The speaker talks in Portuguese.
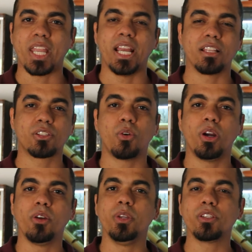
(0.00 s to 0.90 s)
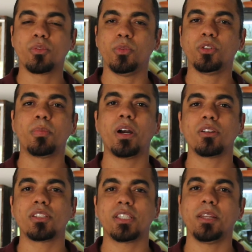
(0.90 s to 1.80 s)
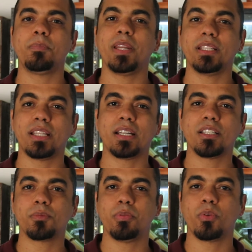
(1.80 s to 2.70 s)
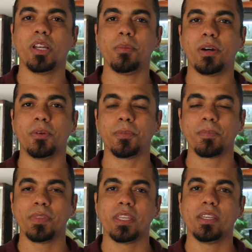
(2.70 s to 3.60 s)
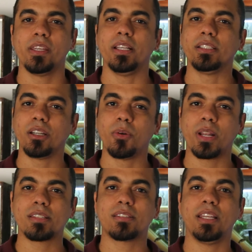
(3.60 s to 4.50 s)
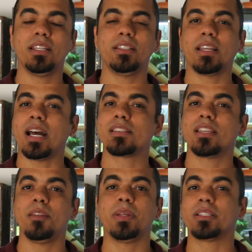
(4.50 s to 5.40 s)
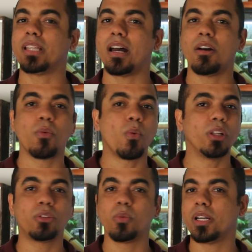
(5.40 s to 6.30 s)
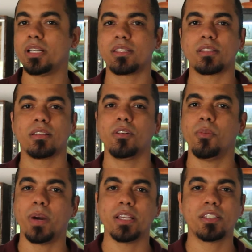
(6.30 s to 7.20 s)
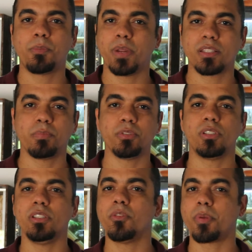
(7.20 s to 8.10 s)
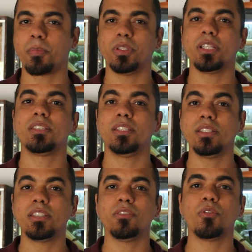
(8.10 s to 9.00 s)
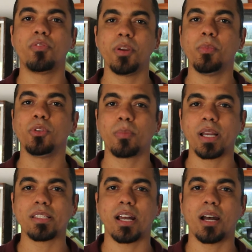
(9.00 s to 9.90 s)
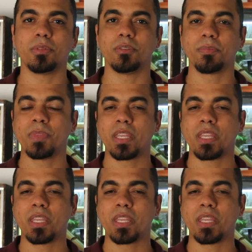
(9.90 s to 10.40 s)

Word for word: elas correm um risco muito maior de serem predadas por um animal. Então elas tendem a se alimentar o quanto antes, o mais depressa possível, para poder se desenvolver muito mais rápido.